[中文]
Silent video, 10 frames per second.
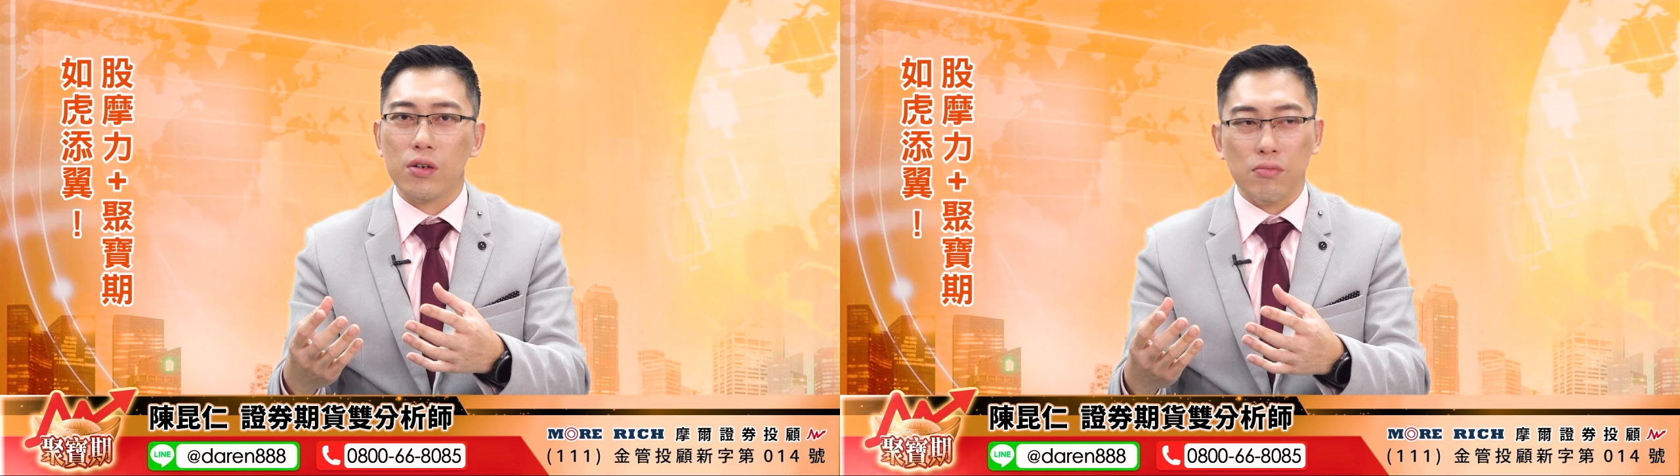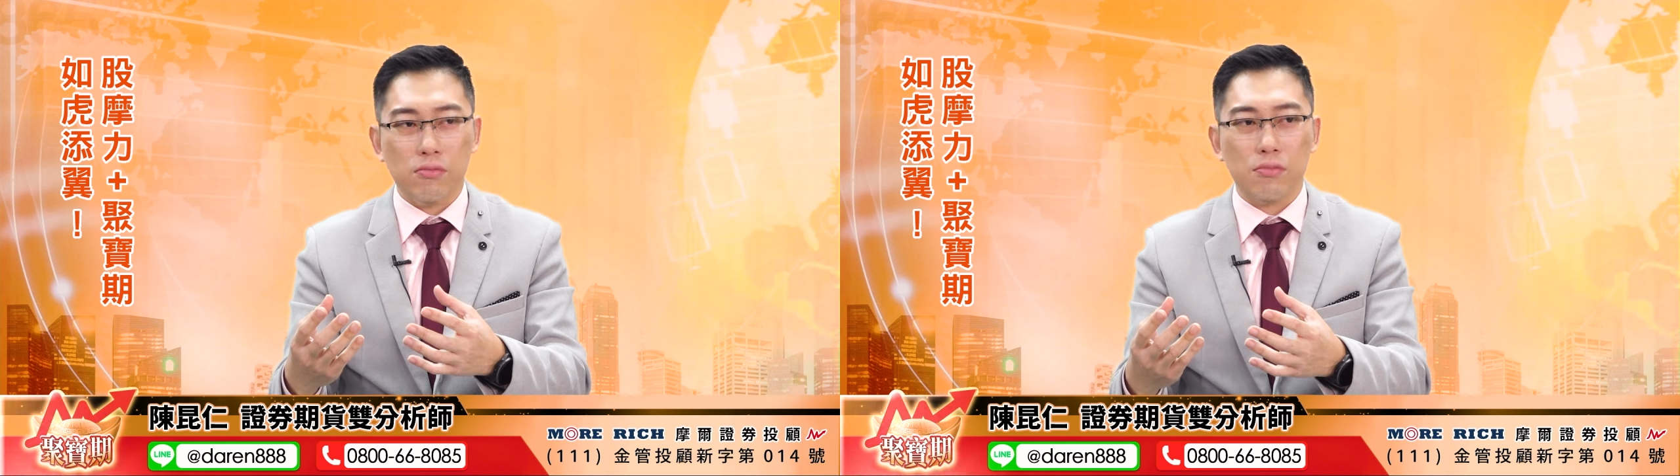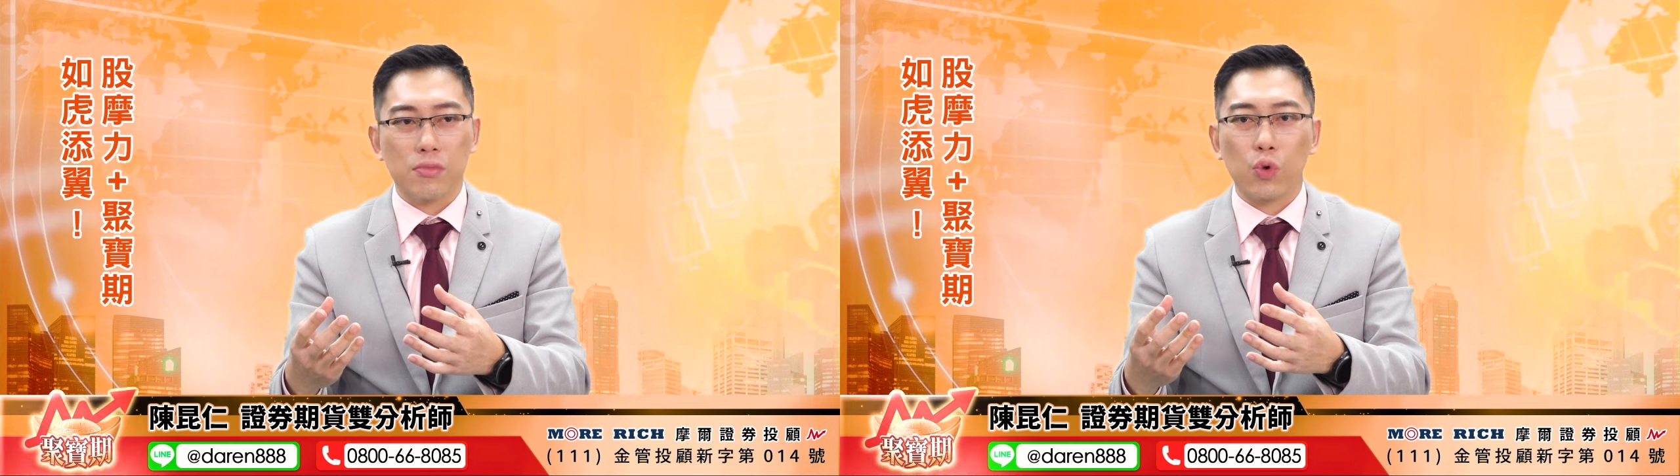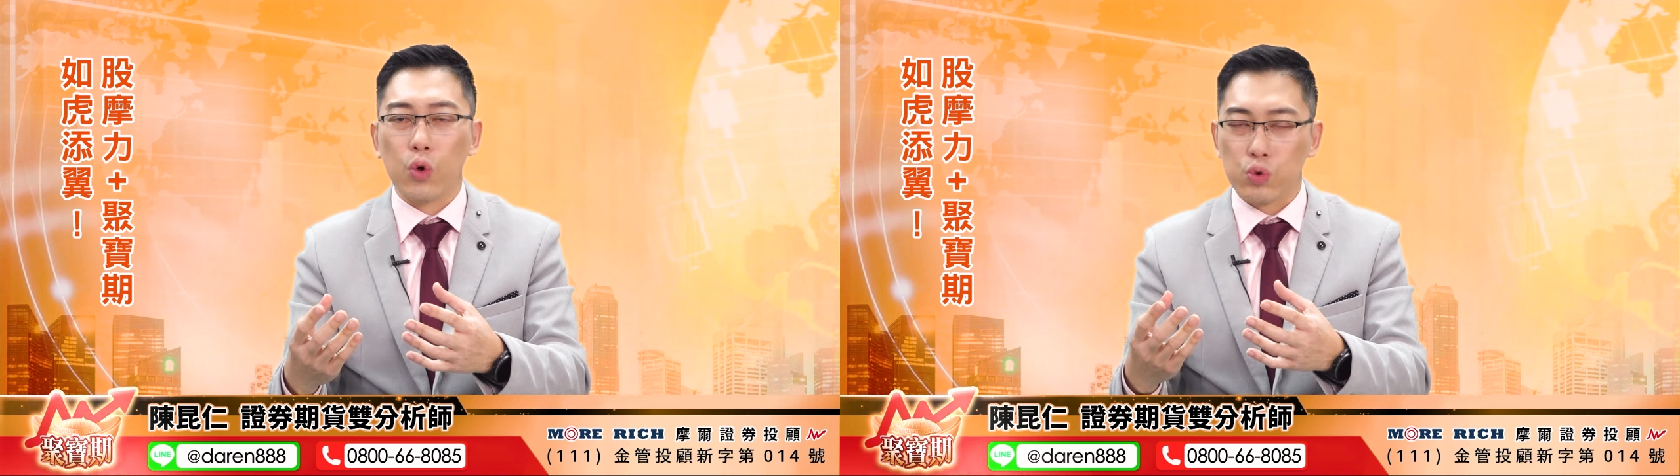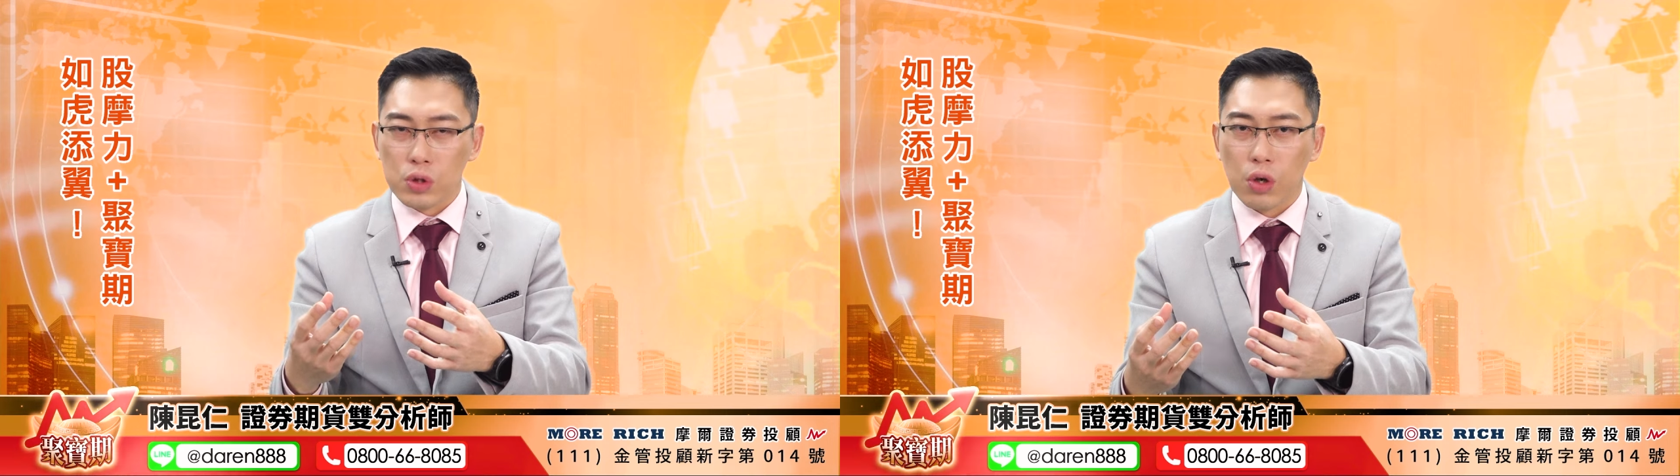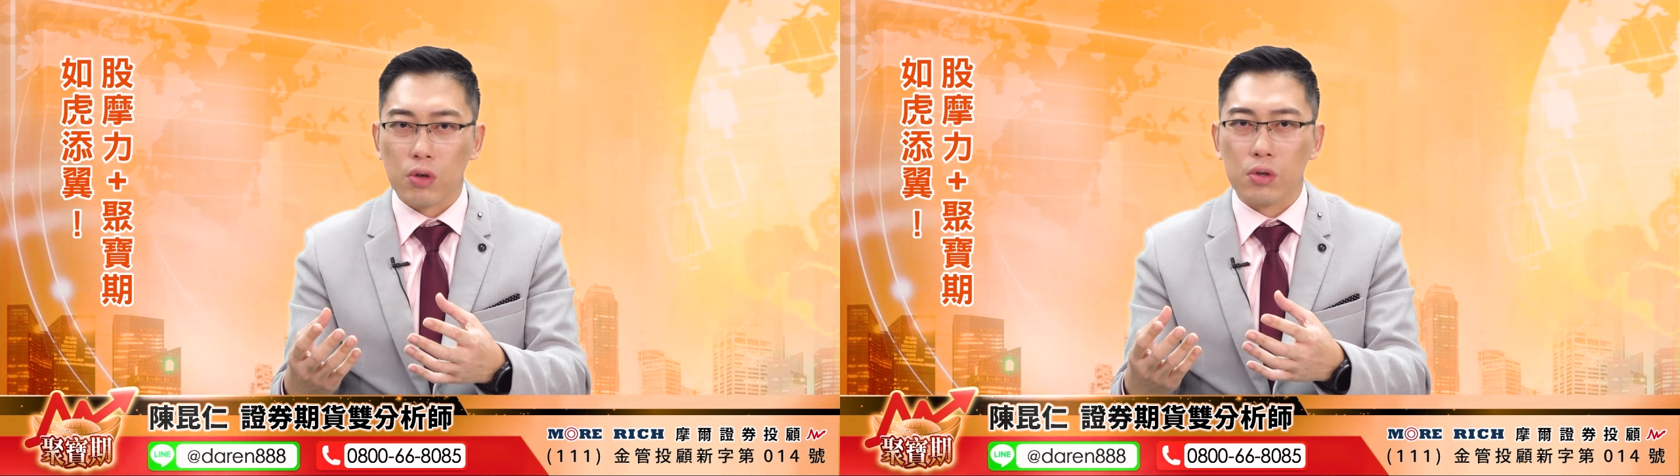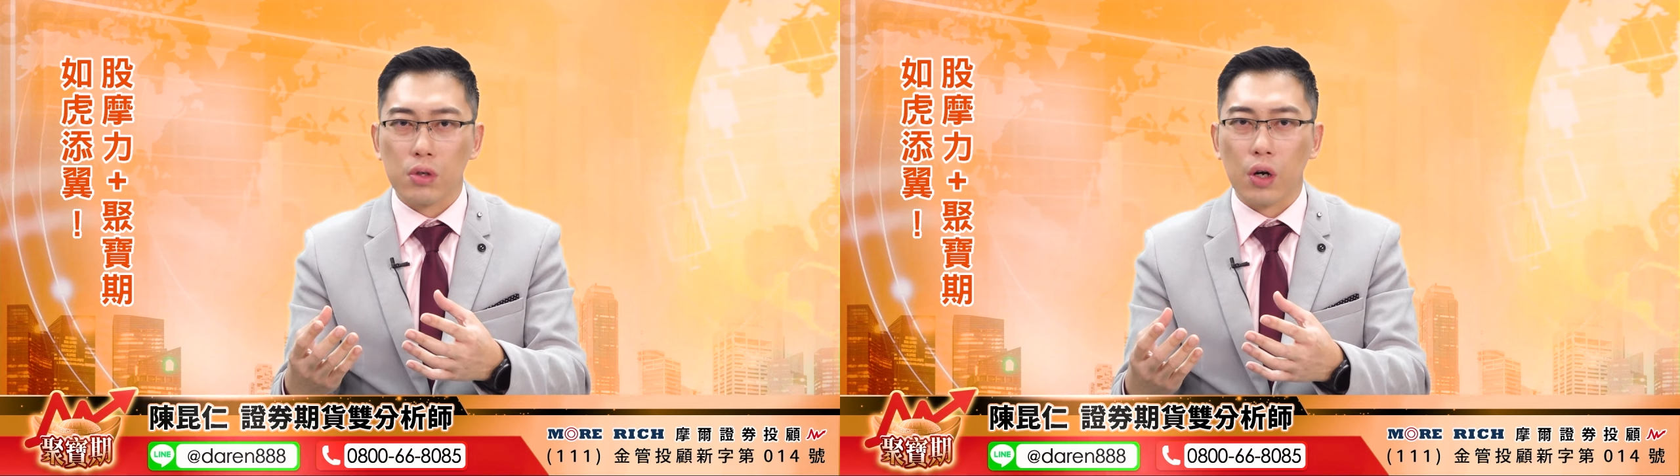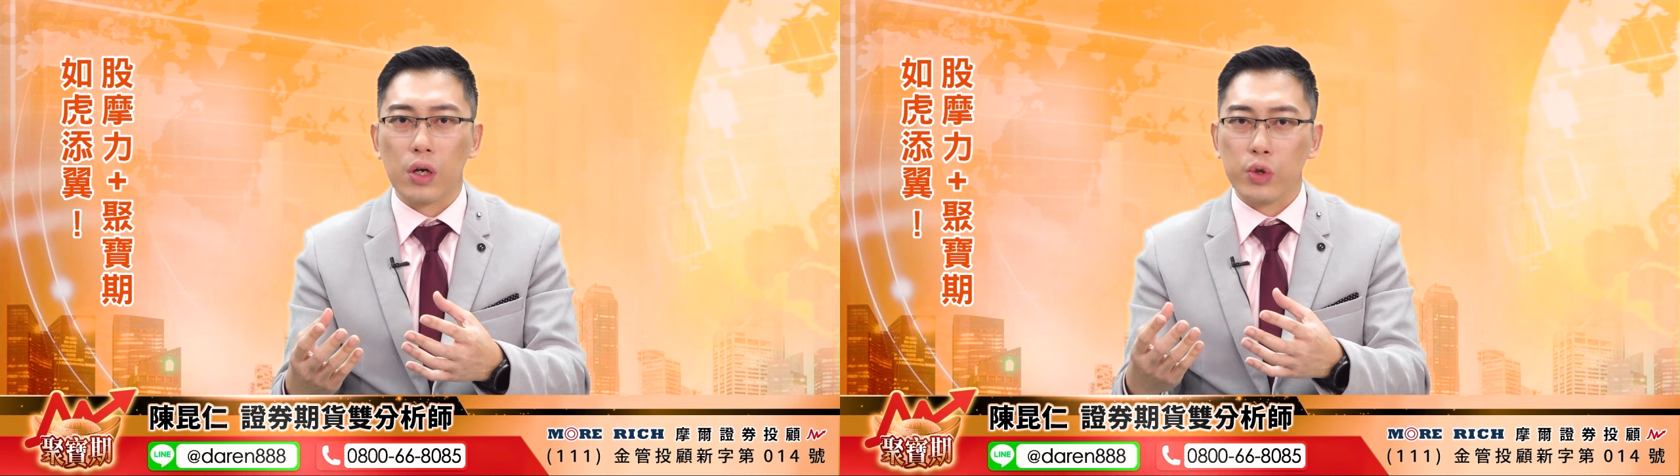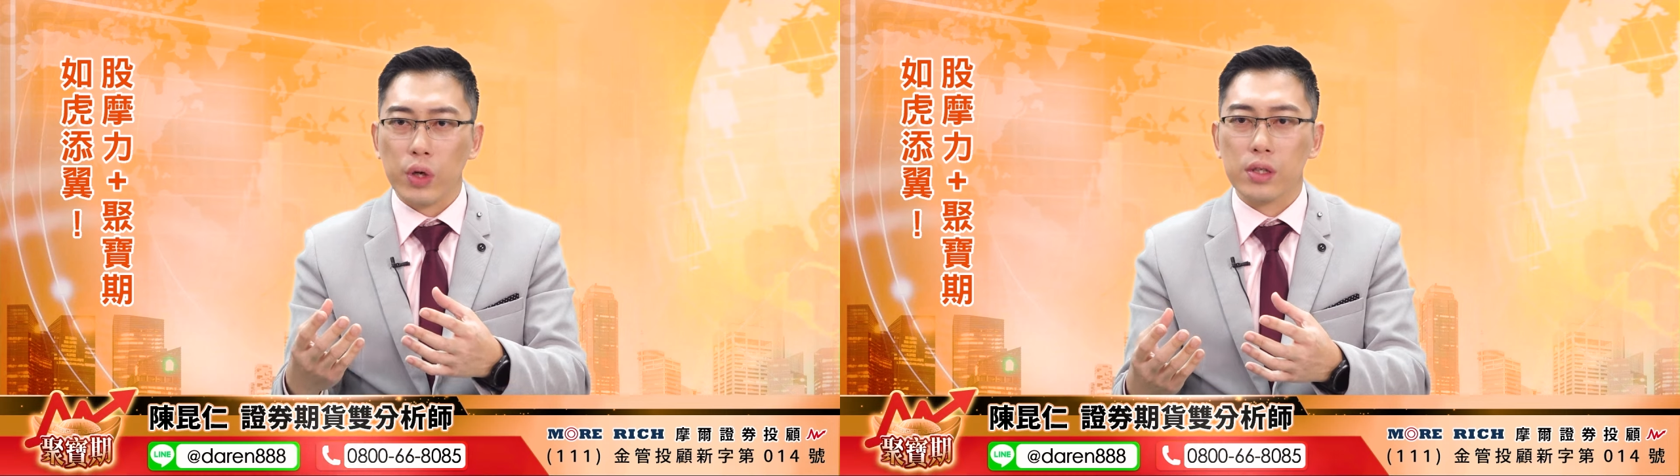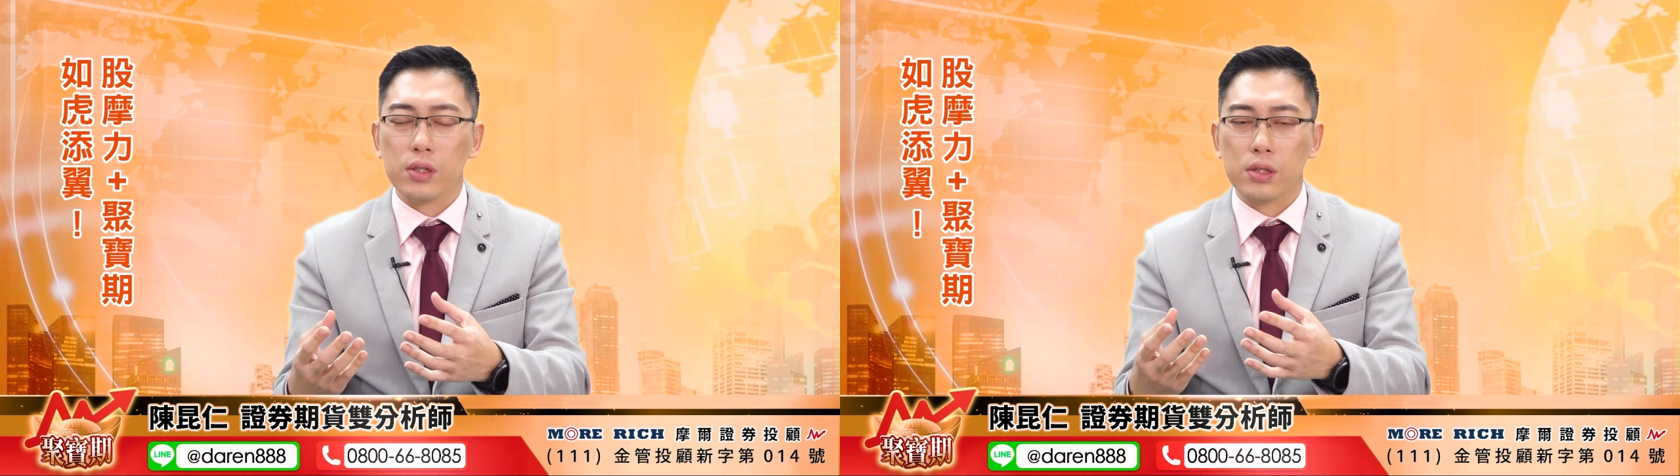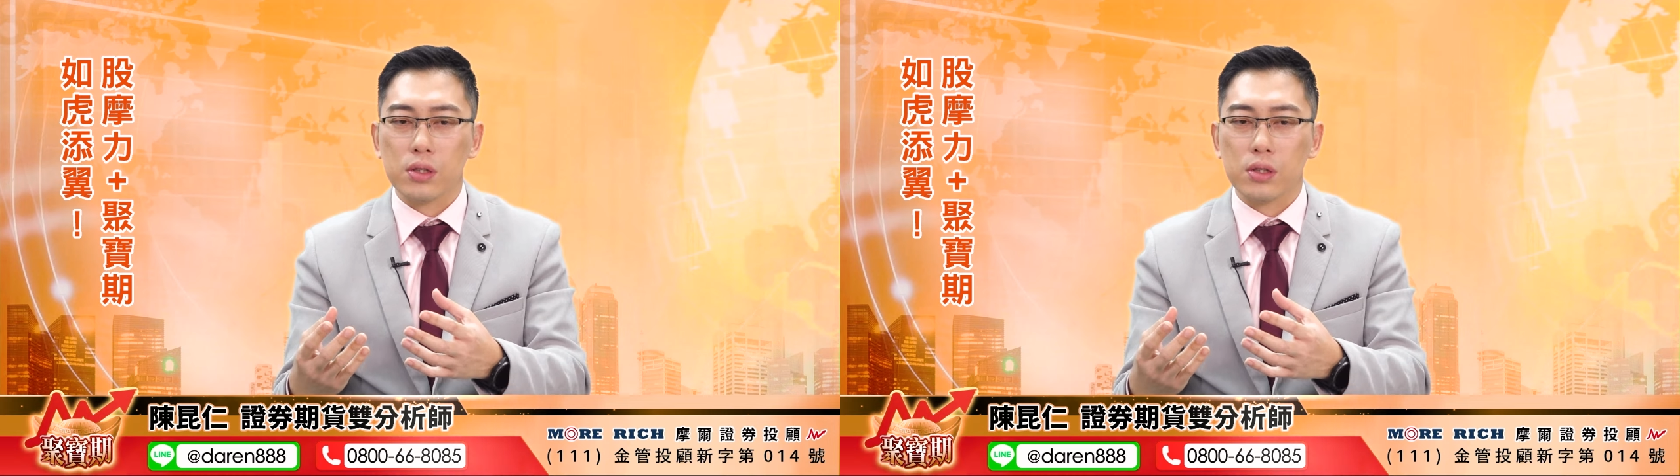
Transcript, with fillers: 嗯，我尊重哦，因为